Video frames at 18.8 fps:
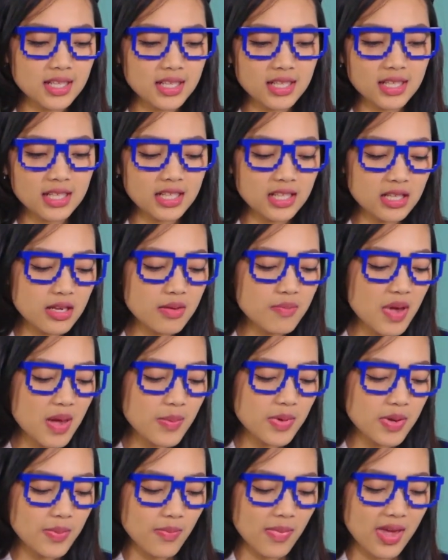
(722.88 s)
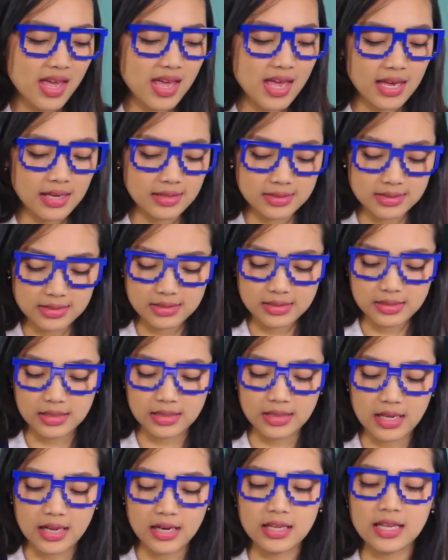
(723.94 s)
ini baby Max.
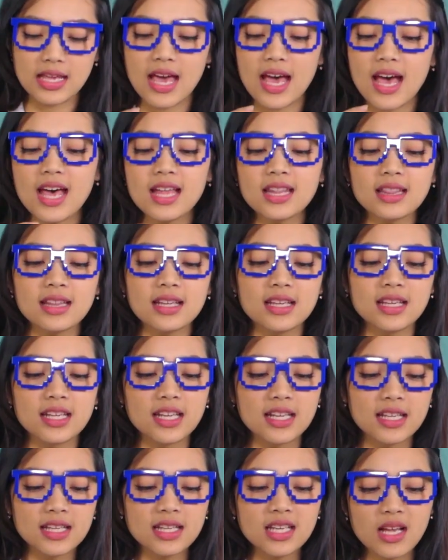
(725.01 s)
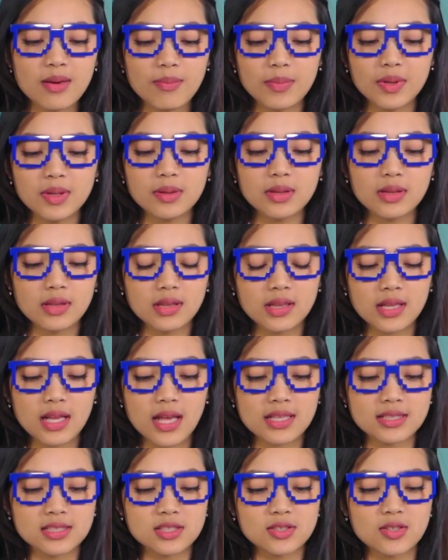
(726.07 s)
Kita lihat ini dapat
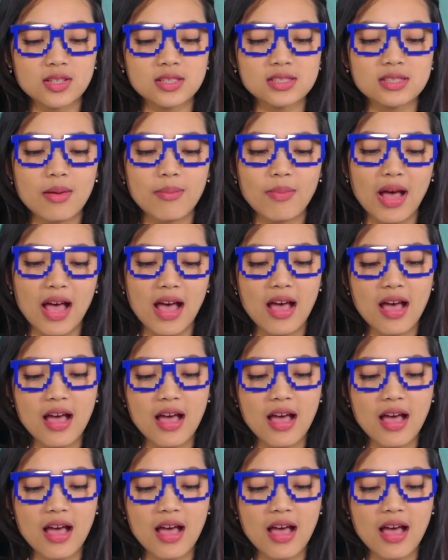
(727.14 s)
aksesoris apa.